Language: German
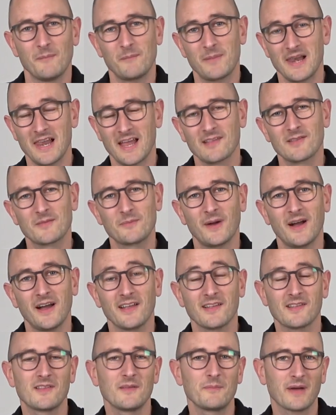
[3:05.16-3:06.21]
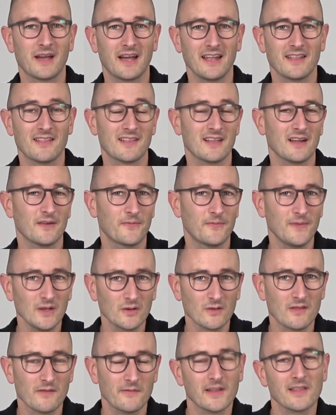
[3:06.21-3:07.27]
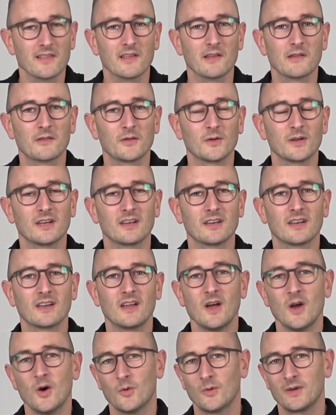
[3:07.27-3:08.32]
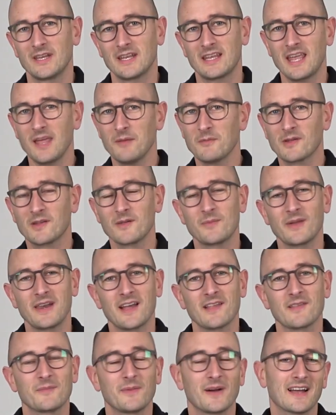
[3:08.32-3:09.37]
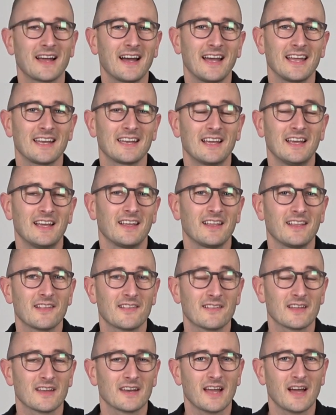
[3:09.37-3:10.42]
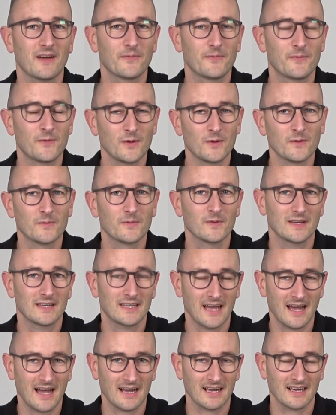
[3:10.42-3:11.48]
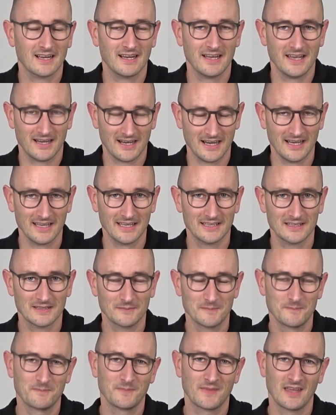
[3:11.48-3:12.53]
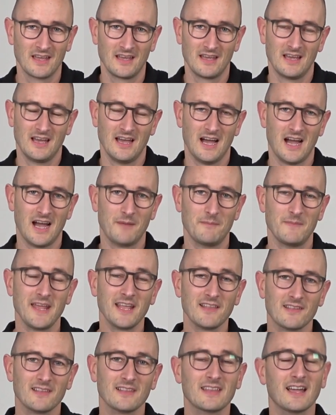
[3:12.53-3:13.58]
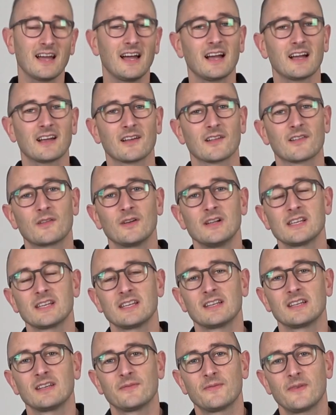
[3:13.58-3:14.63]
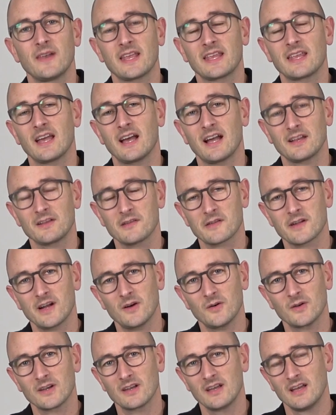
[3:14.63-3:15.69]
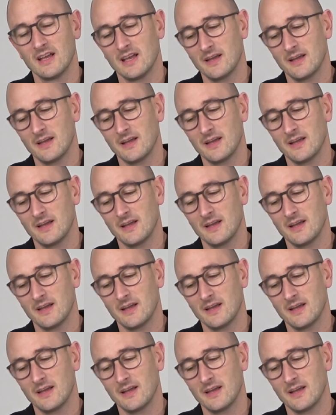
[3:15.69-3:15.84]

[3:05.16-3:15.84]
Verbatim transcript: belastbar ist sie bereits nach 24 Stunden und die chemische Belastbarkeit ist nach 5 Tagen erreicht. Am nächsten Tag solltet ihr die Fläche anschauen,